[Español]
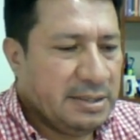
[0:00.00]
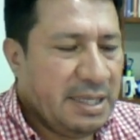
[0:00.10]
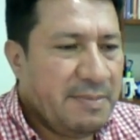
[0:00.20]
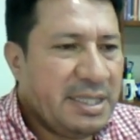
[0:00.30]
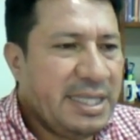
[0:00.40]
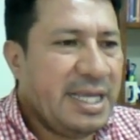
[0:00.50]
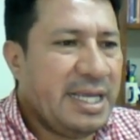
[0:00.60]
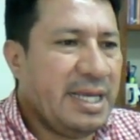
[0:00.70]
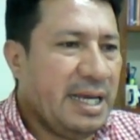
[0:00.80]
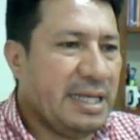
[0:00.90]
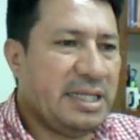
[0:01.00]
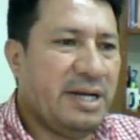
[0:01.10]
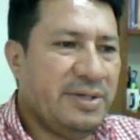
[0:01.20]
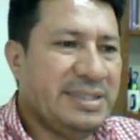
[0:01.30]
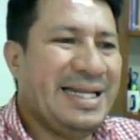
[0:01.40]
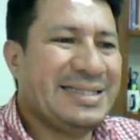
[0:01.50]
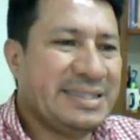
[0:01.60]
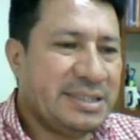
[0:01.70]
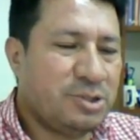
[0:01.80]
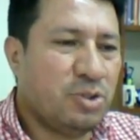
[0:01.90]
se mitigue a través de las
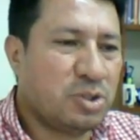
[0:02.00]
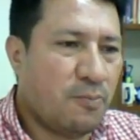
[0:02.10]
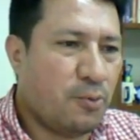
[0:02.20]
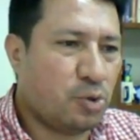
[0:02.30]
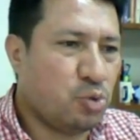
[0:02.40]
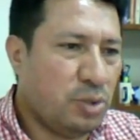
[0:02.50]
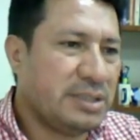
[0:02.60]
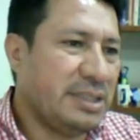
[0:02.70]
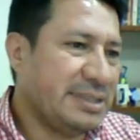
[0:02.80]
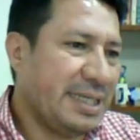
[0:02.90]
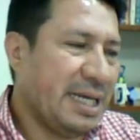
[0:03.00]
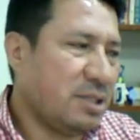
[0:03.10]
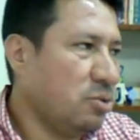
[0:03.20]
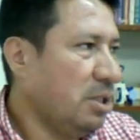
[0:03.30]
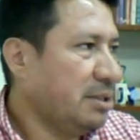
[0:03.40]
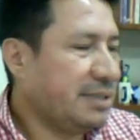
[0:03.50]
decisiones oportunas, en este caso,